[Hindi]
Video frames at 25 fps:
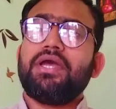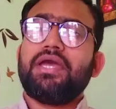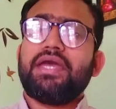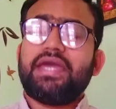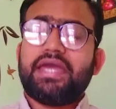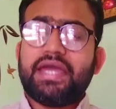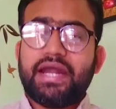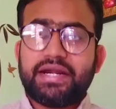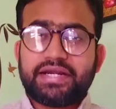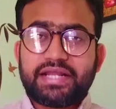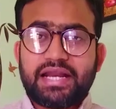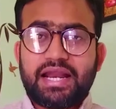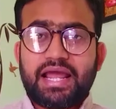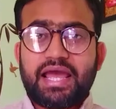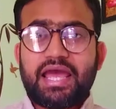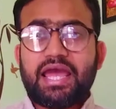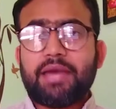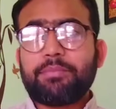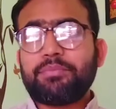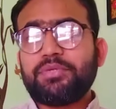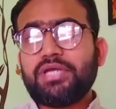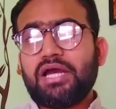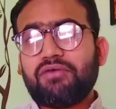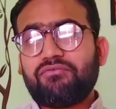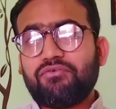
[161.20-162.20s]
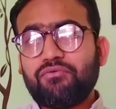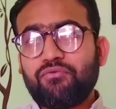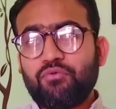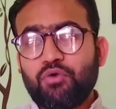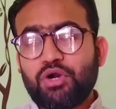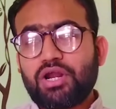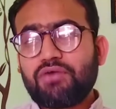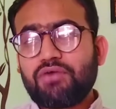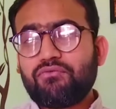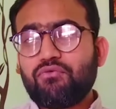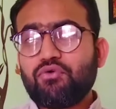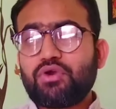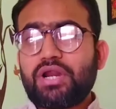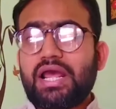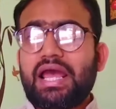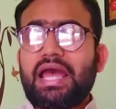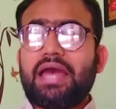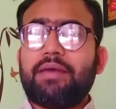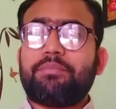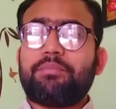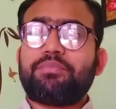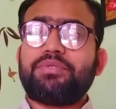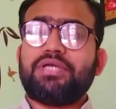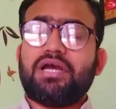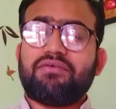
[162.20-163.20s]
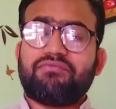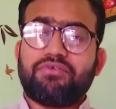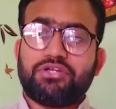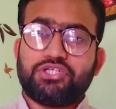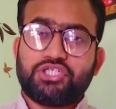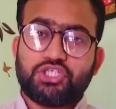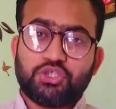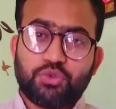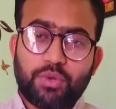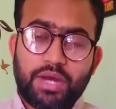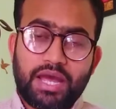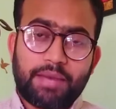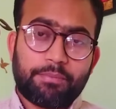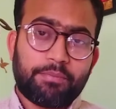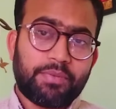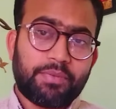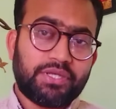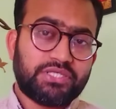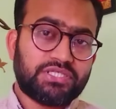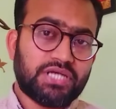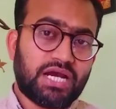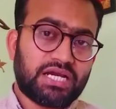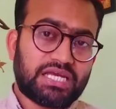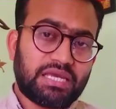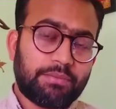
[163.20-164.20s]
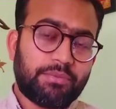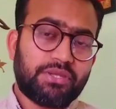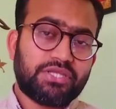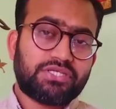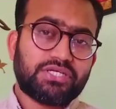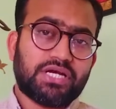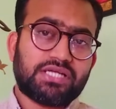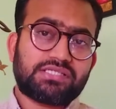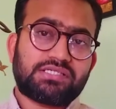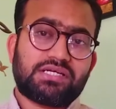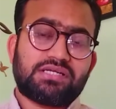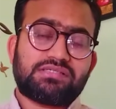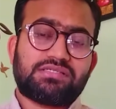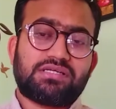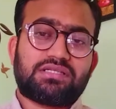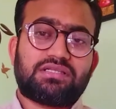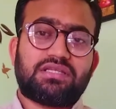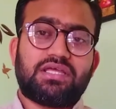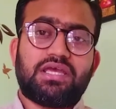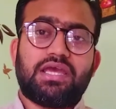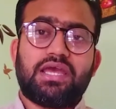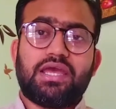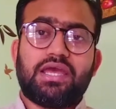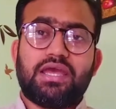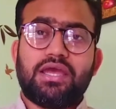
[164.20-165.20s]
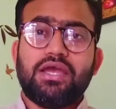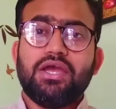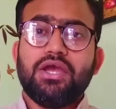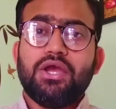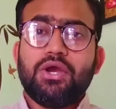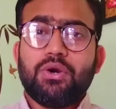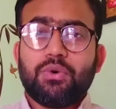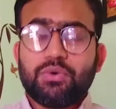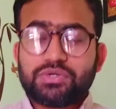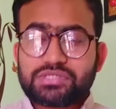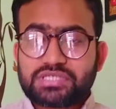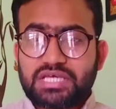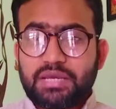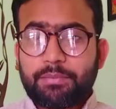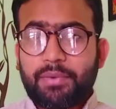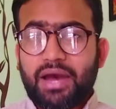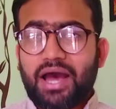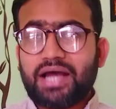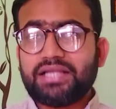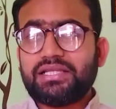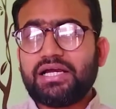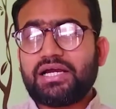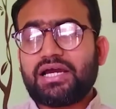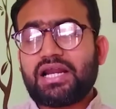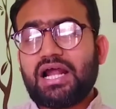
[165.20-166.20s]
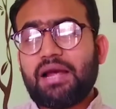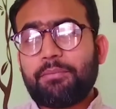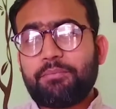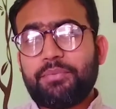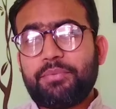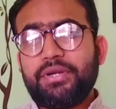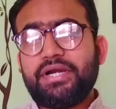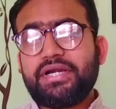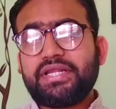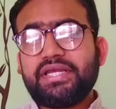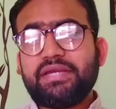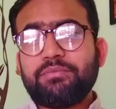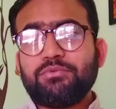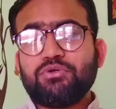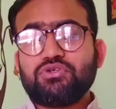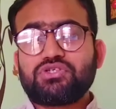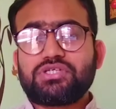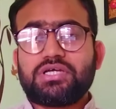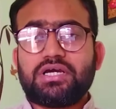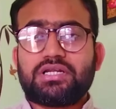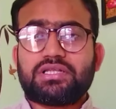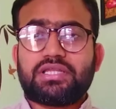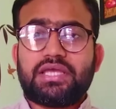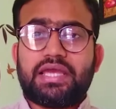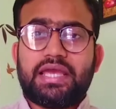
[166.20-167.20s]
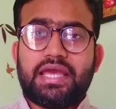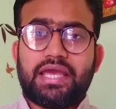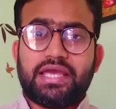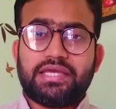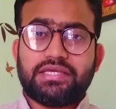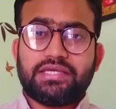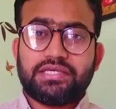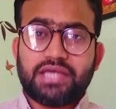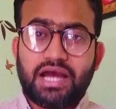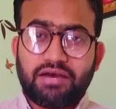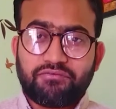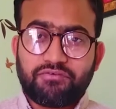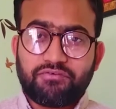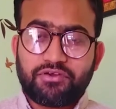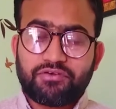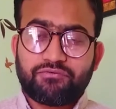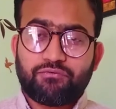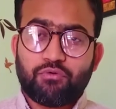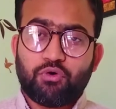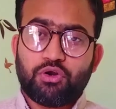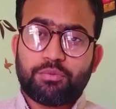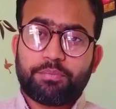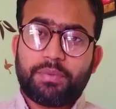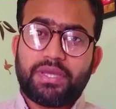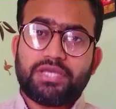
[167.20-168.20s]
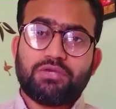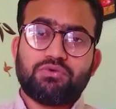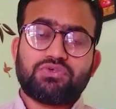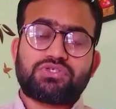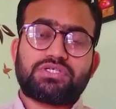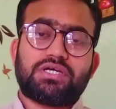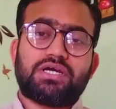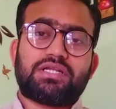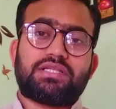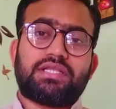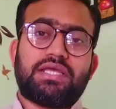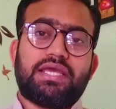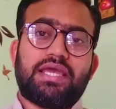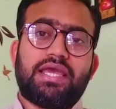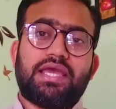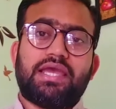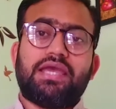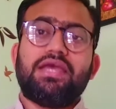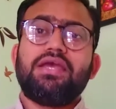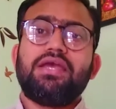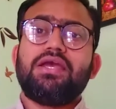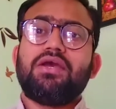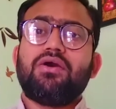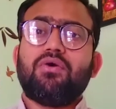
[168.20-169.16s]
एयरटेल ऐप या फिर वोडाफोन ऐप या फिर जियो ऐप में जाके भी रिचार्ज कर सकते हैं उसके बाद अगर आप पेटीएम यूज करते हैं या फिर फोन पे यूज करते हैं